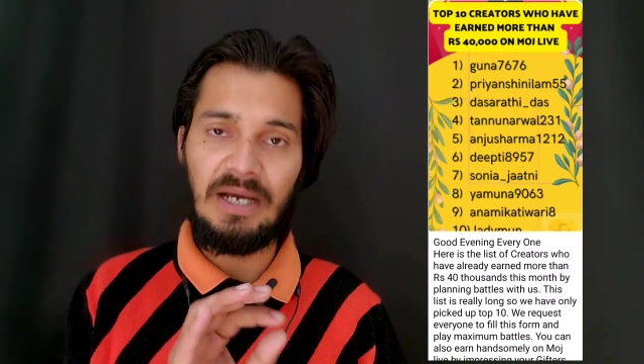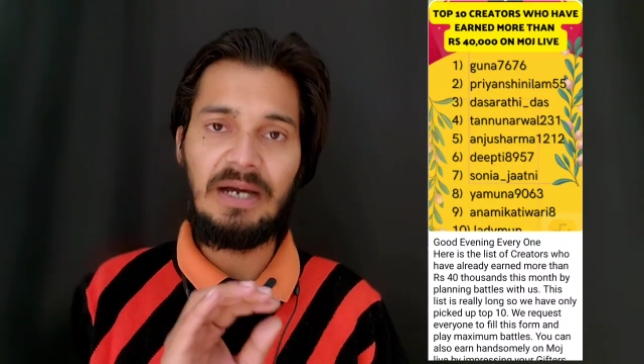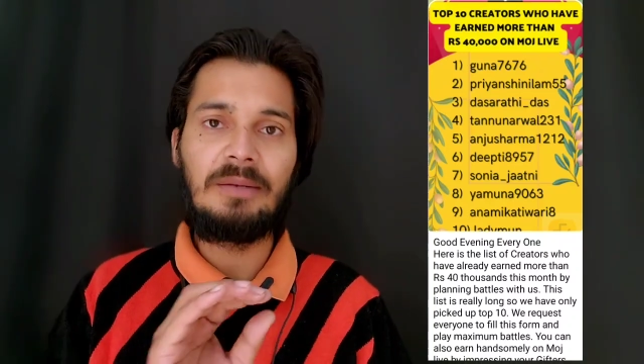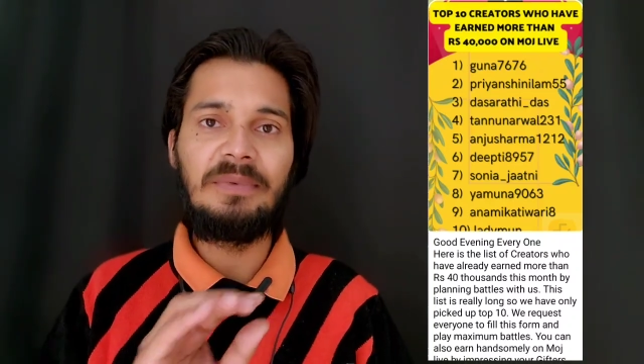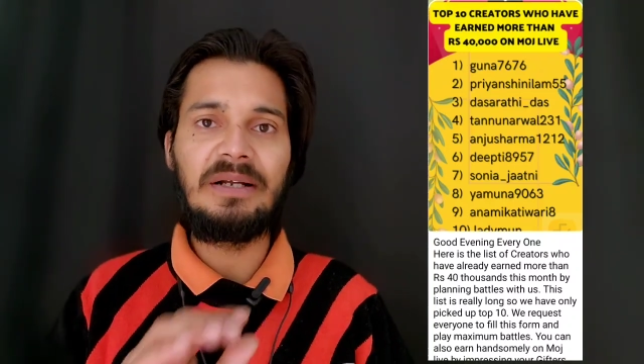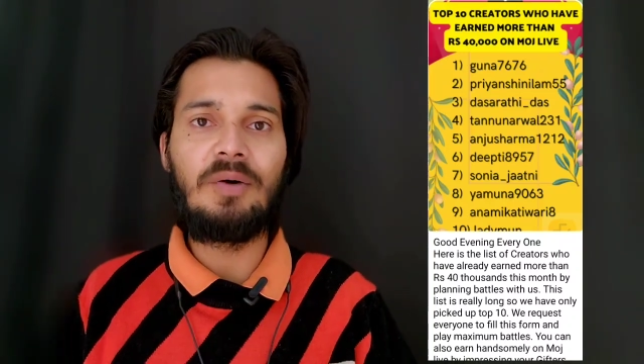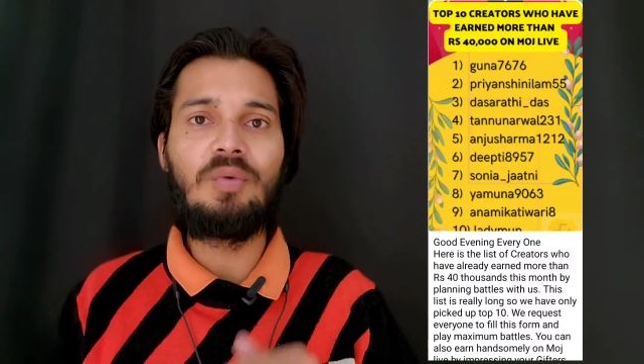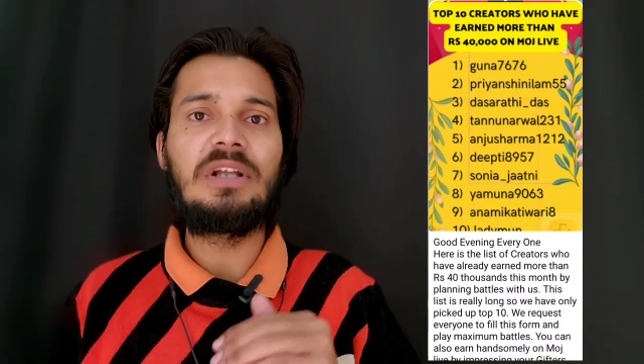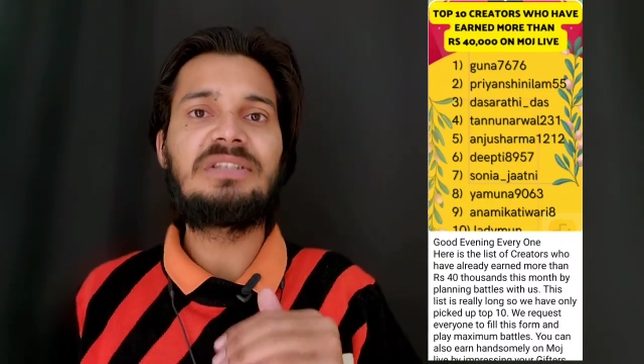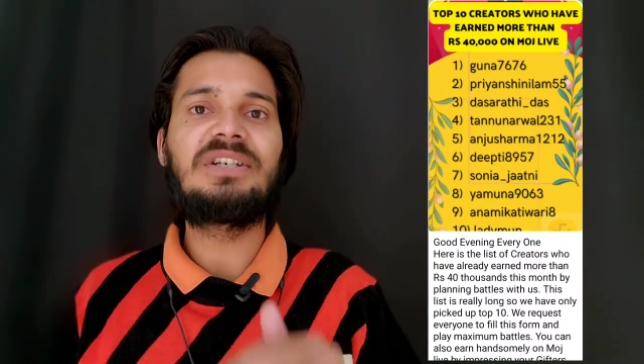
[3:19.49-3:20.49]
अगर मैं कहूं
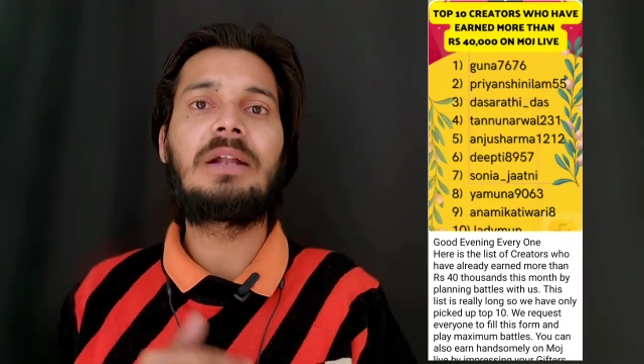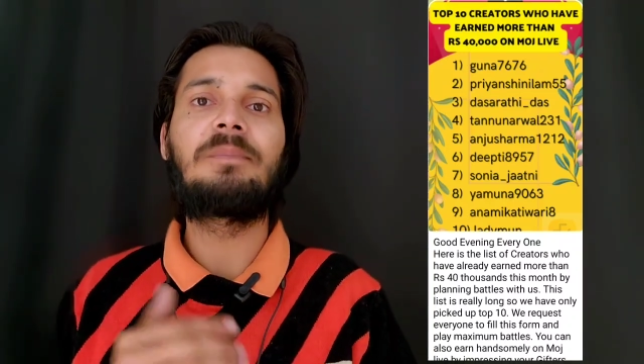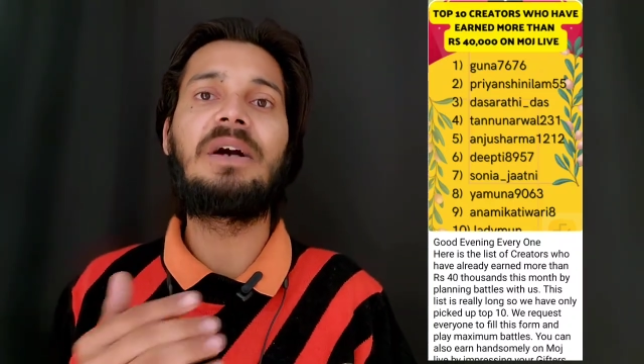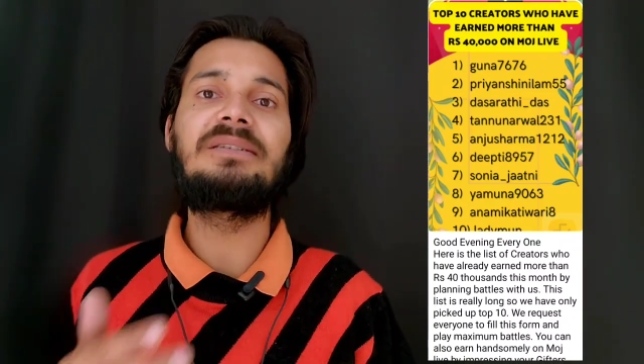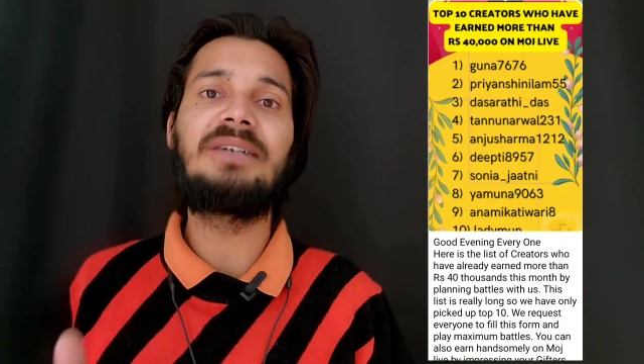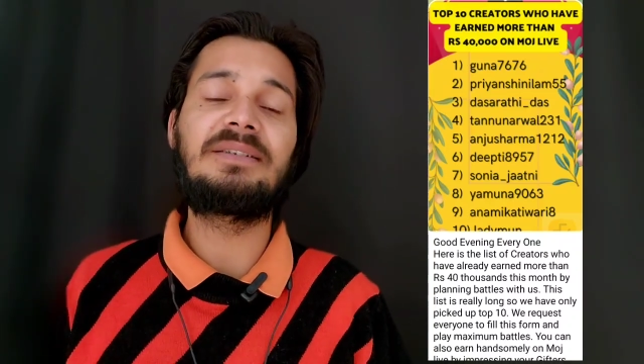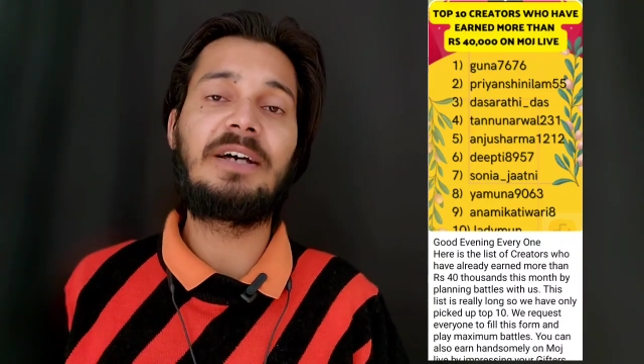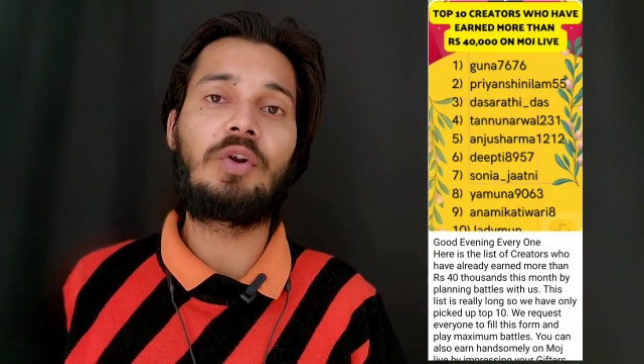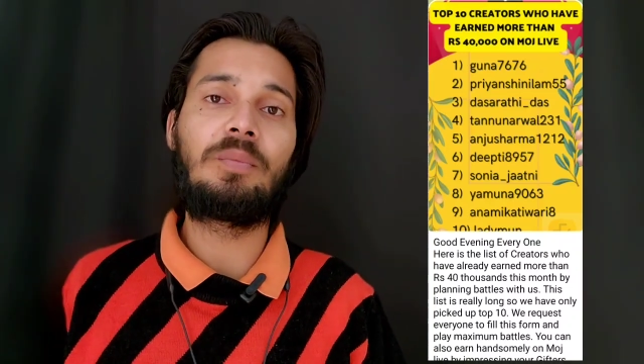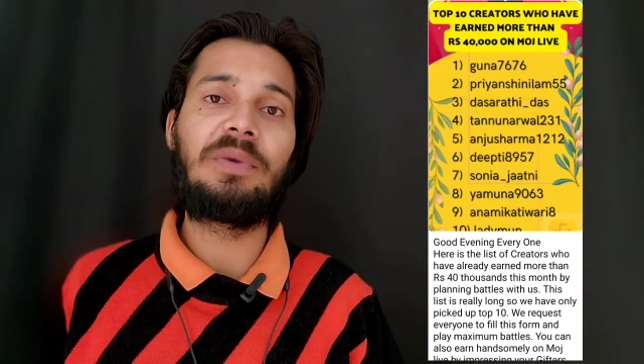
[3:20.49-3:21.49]
कि चार पाँच
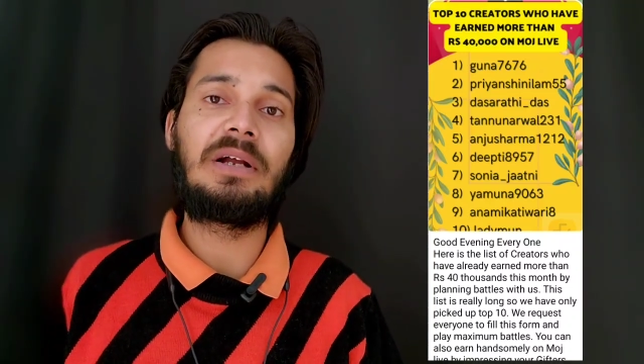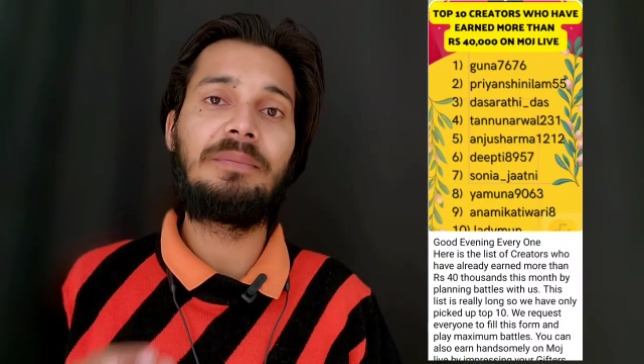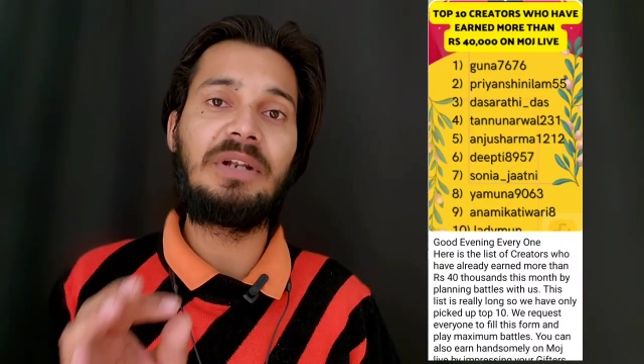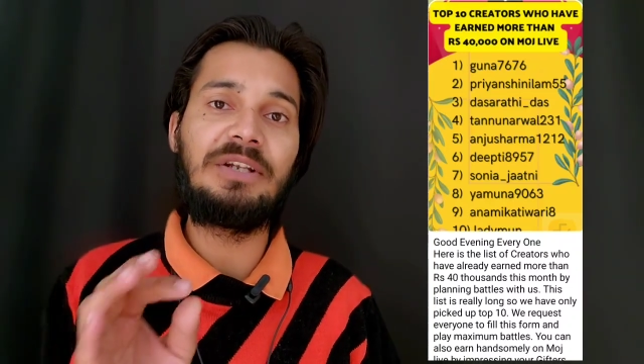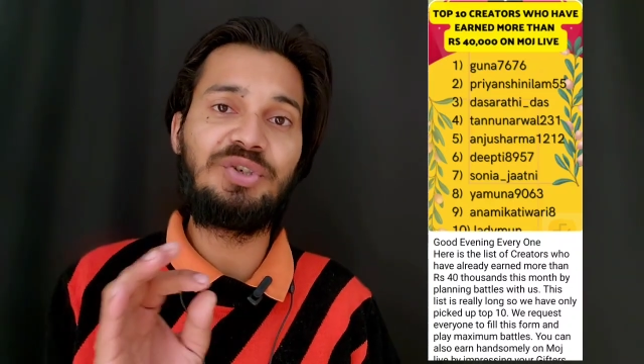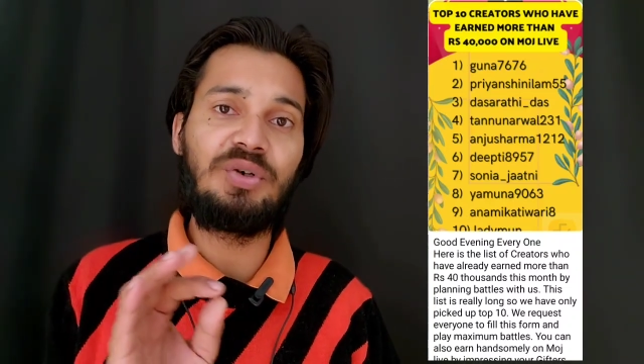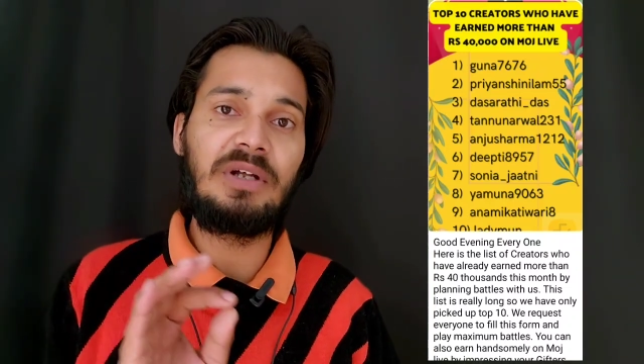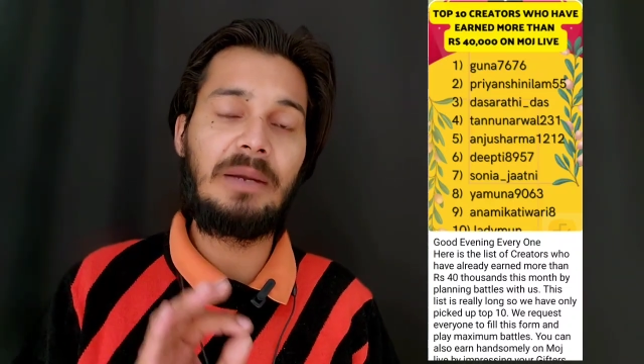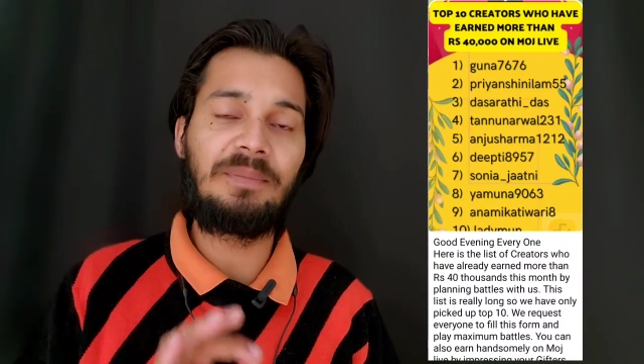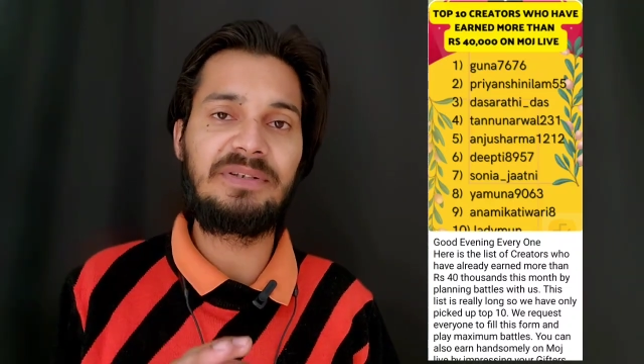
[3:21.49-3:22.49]
हज़ार रुपये का भी रेशियो
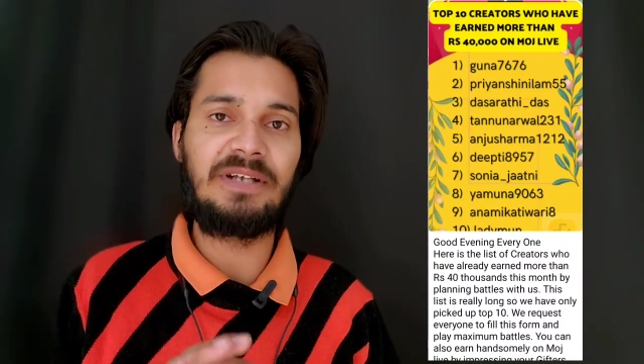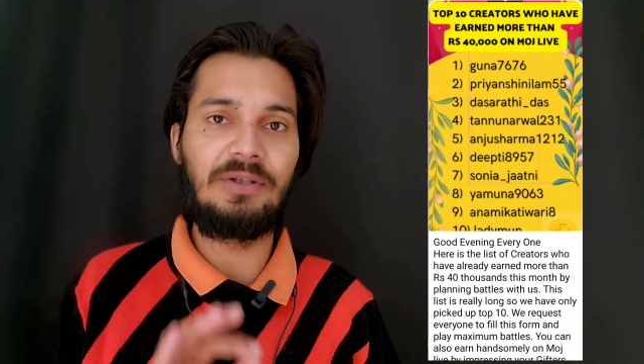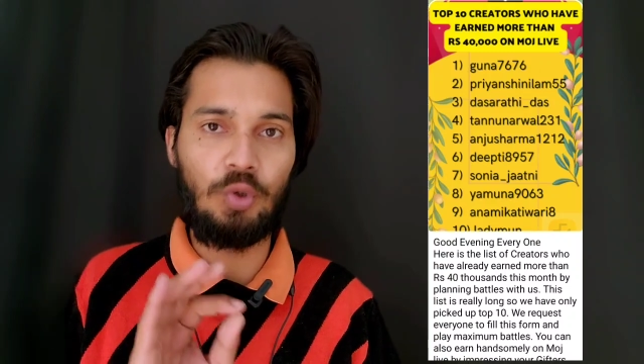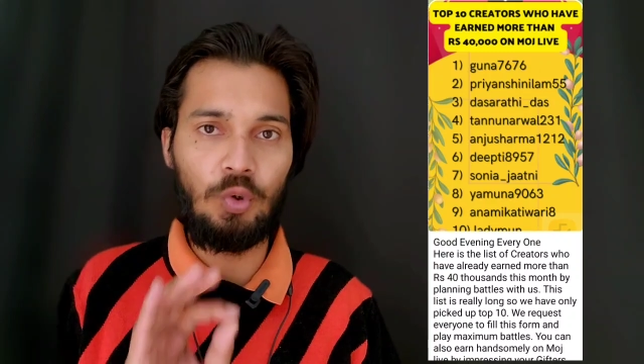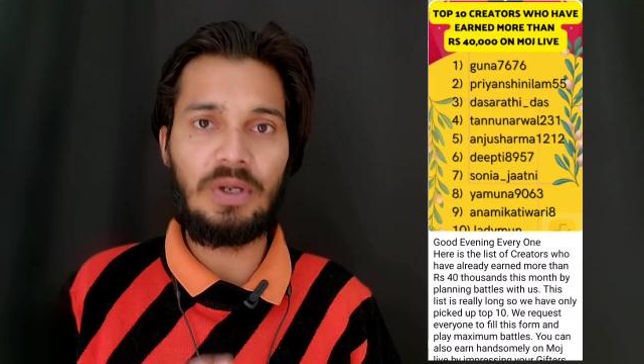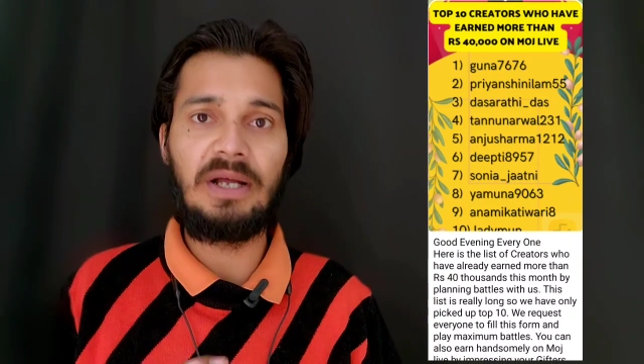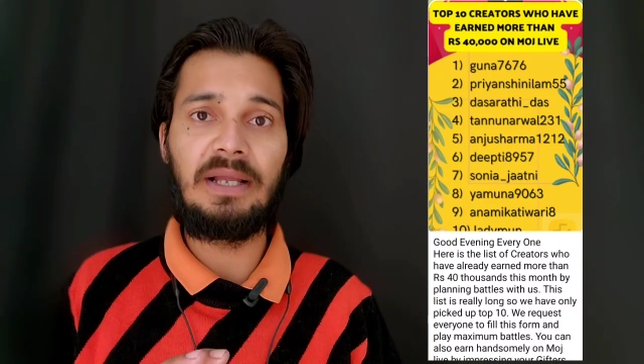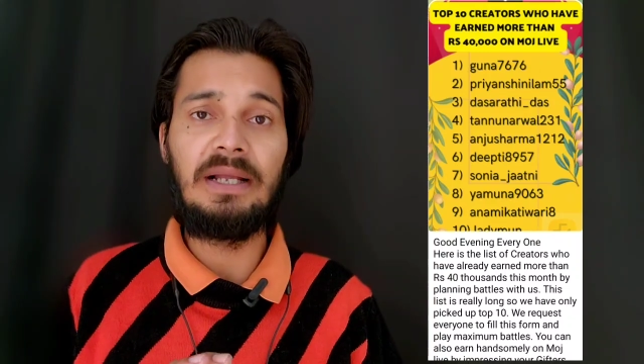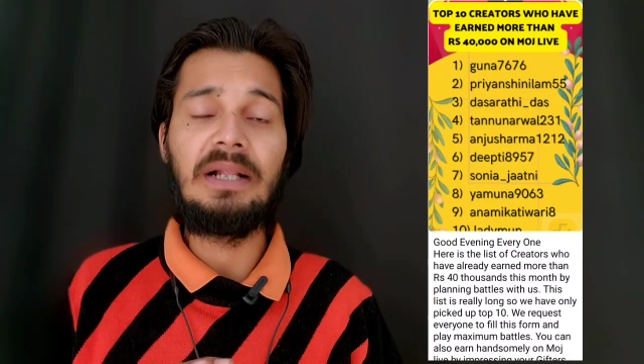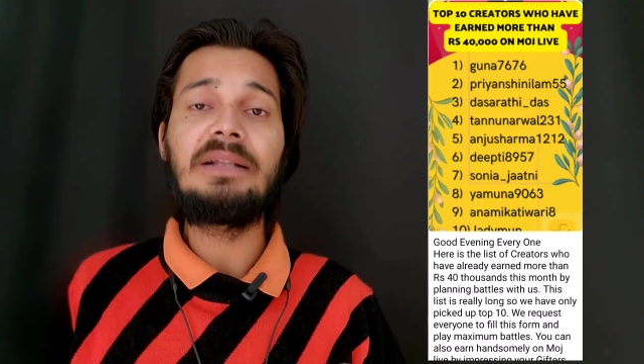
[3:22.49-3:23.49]
अगर आपके साथ हो रहा है